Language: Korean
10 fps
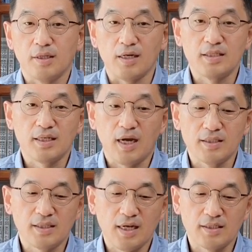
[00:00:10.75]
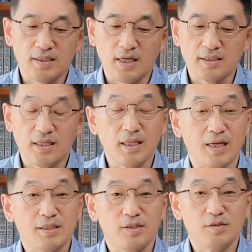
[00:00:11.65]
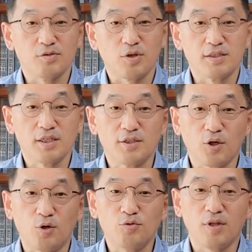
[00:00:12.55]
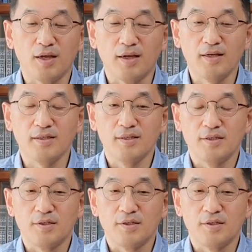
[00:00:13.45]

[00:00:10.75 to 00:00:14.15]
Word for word: 날씨가 아직까지 굉장히 낮에는 굉장히 더운데